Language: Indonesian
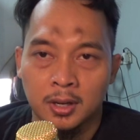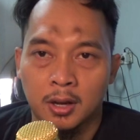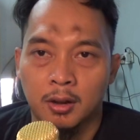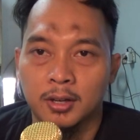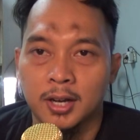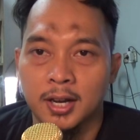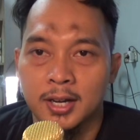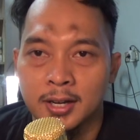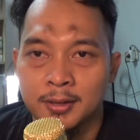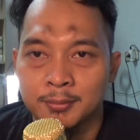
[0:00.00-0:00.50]

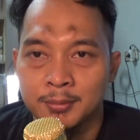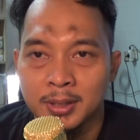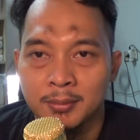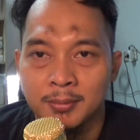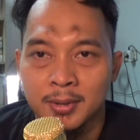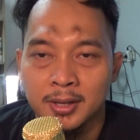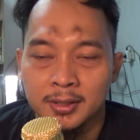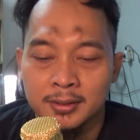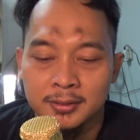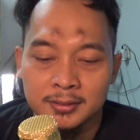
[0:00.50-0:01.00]
kalau kalian
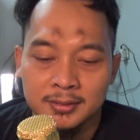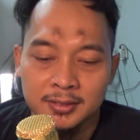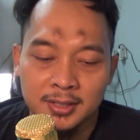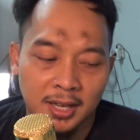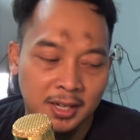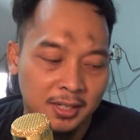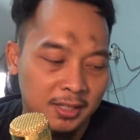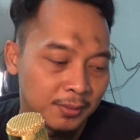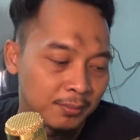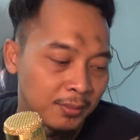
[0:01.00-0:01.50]
memang
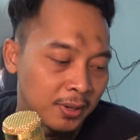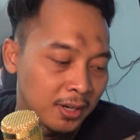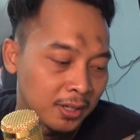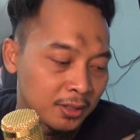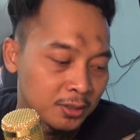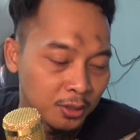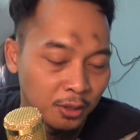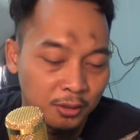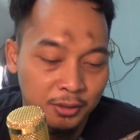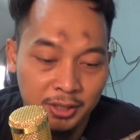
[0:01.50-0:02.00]
cari
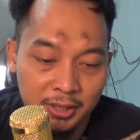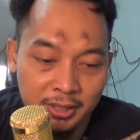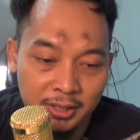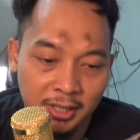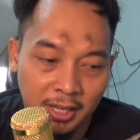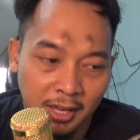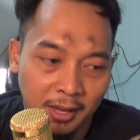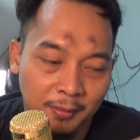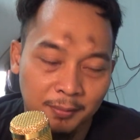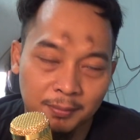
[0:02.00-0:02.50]
merek Sony
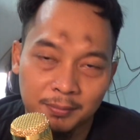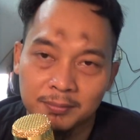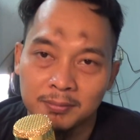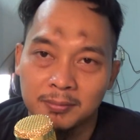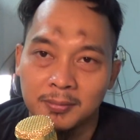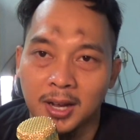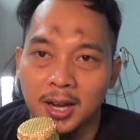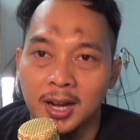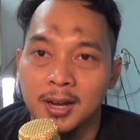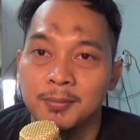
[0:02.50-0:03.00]
ya
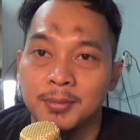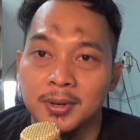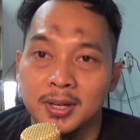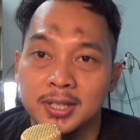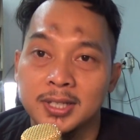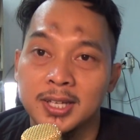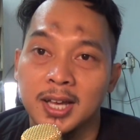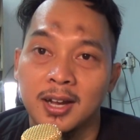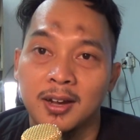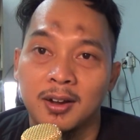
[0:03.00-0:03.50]
kalian
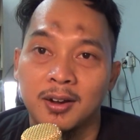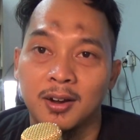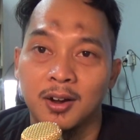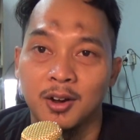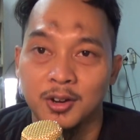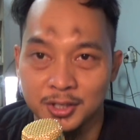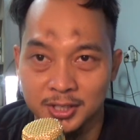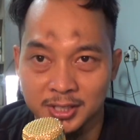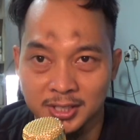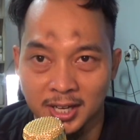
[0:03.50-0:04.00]
beli yang
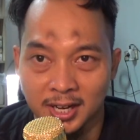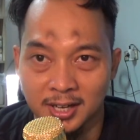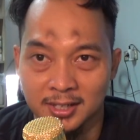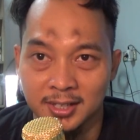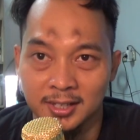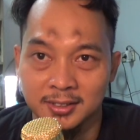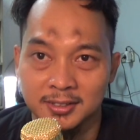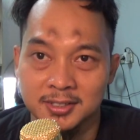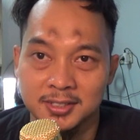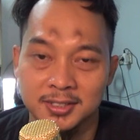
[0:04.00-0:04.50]
original
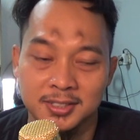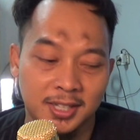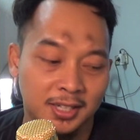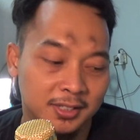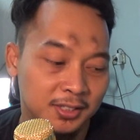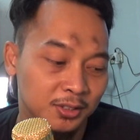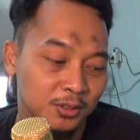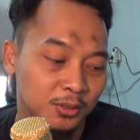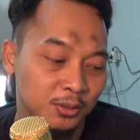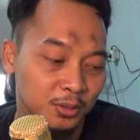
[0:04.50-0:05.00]
yang tersedia
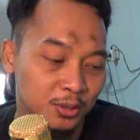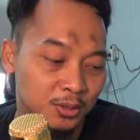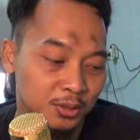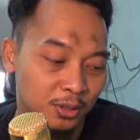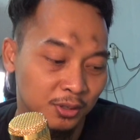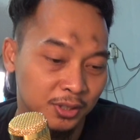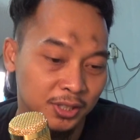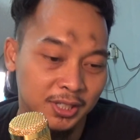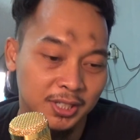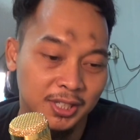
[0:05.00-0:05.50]
di toko
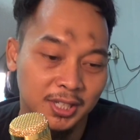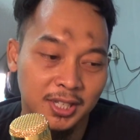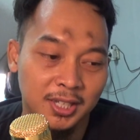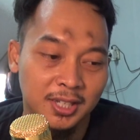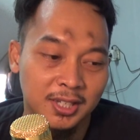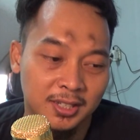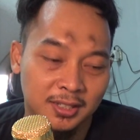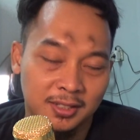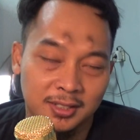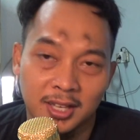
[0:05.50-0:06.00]
Sony
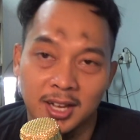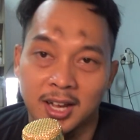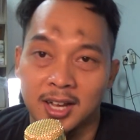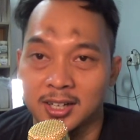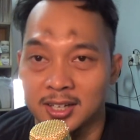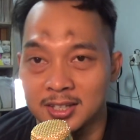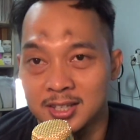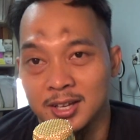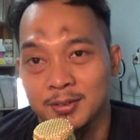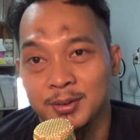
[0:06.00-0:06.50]
yang
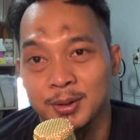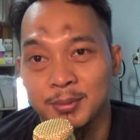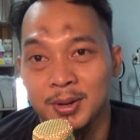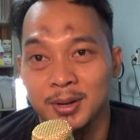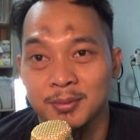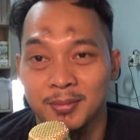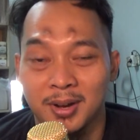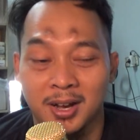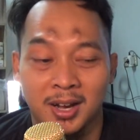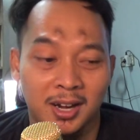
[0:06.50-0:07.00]
harganya
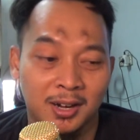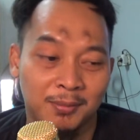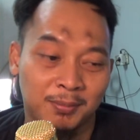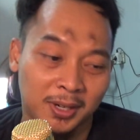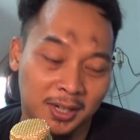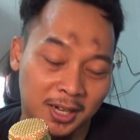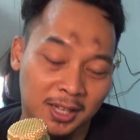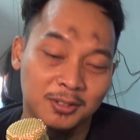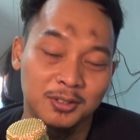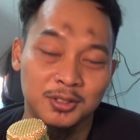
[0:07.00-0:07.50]
memang mahal
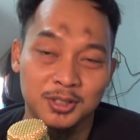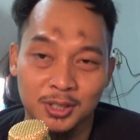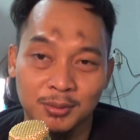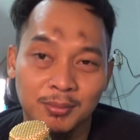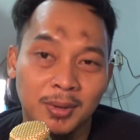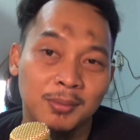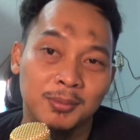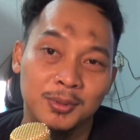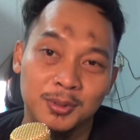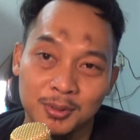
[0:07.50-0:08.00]
450
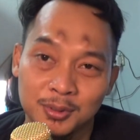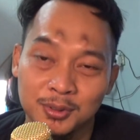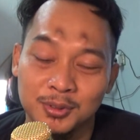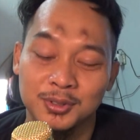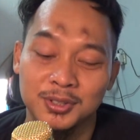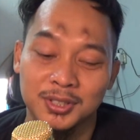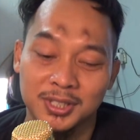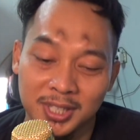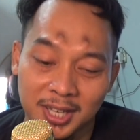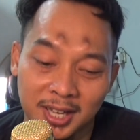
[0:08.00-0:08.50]

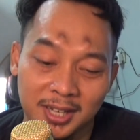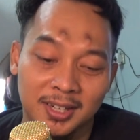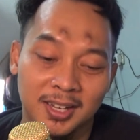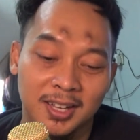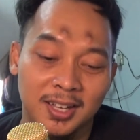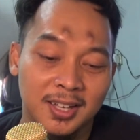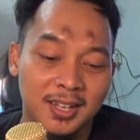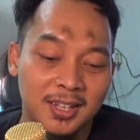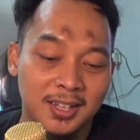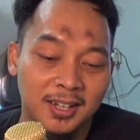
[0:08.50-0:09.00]
sekian.
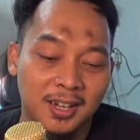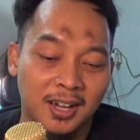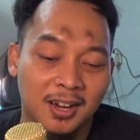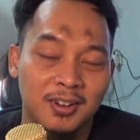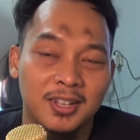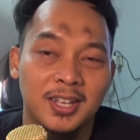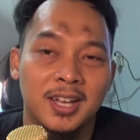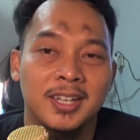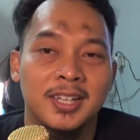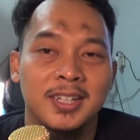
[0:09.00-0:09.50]

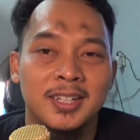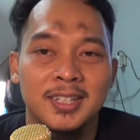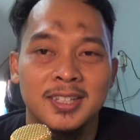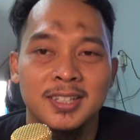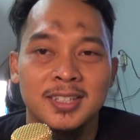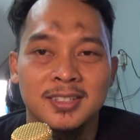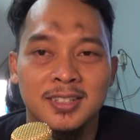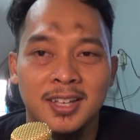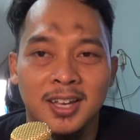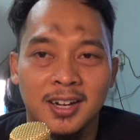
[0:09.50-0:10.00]
Kalau yang
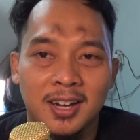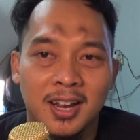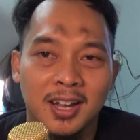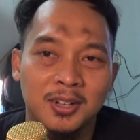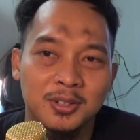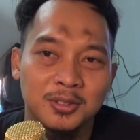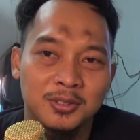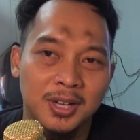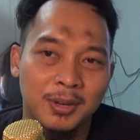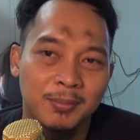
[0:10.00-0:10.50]
ini saya
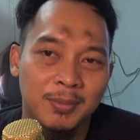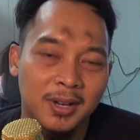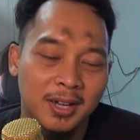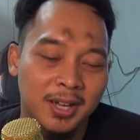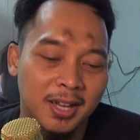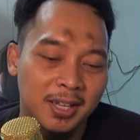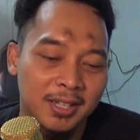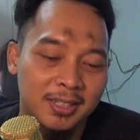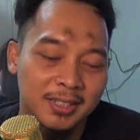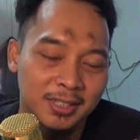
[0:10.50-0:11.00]
ragu
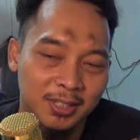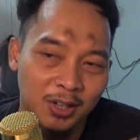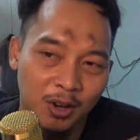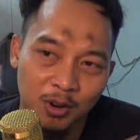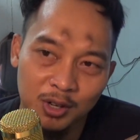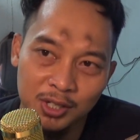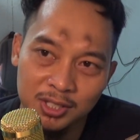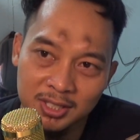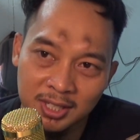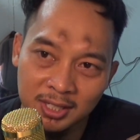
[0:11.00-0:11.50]
apakah ini
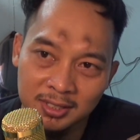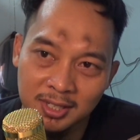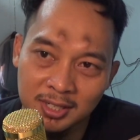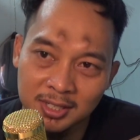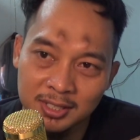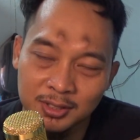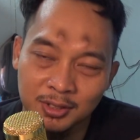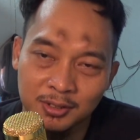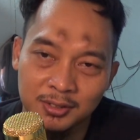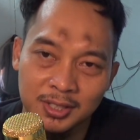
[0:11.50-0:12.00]
original
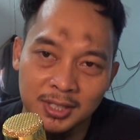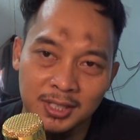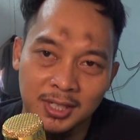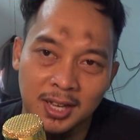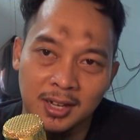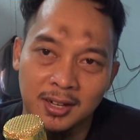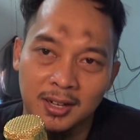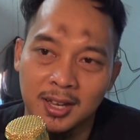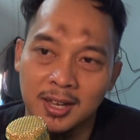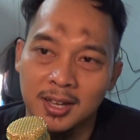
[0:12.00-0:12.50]
dari Sony
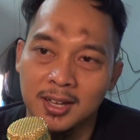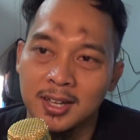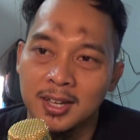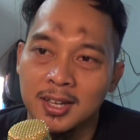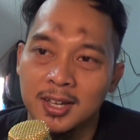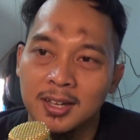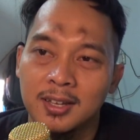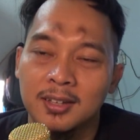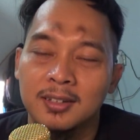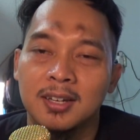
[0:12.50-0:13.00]
karena
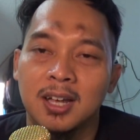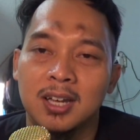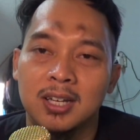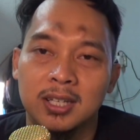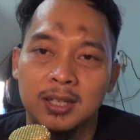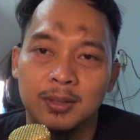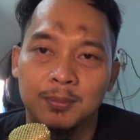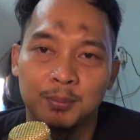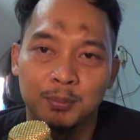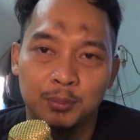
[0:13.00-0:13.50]

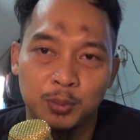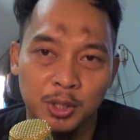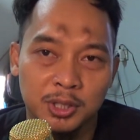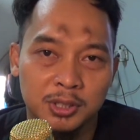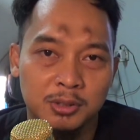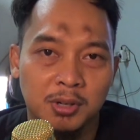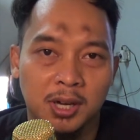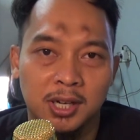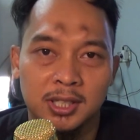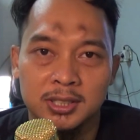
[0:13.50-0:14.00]
dari
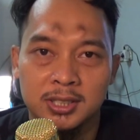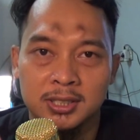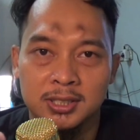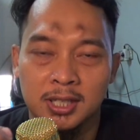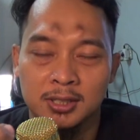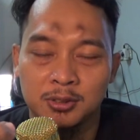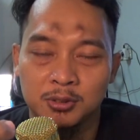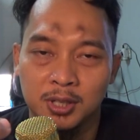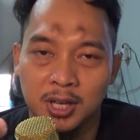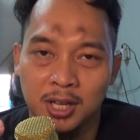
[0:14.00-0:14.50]
build
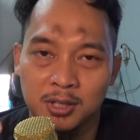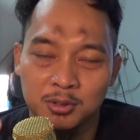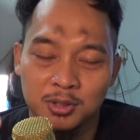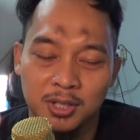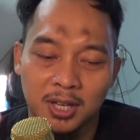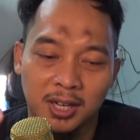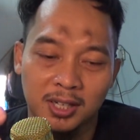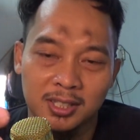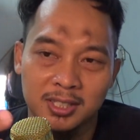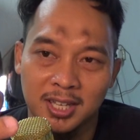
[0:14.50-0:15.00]
quality-nya juga
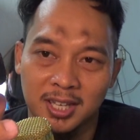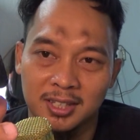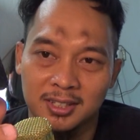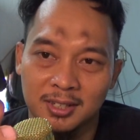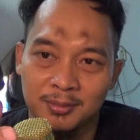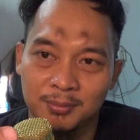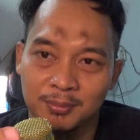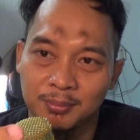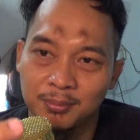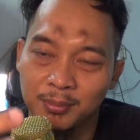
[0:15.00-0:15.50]
sudah
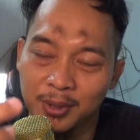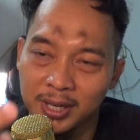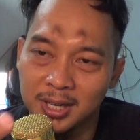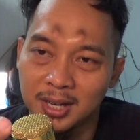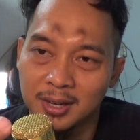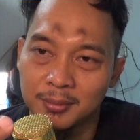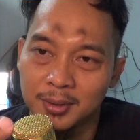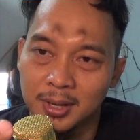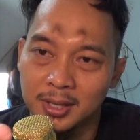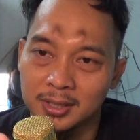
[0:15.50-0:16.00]
kelihatan
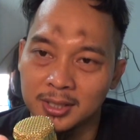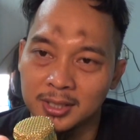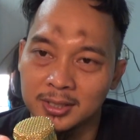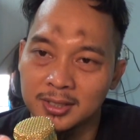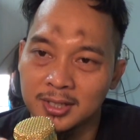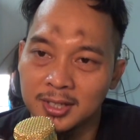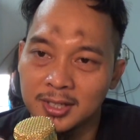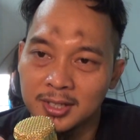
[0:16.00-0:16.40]
beda banget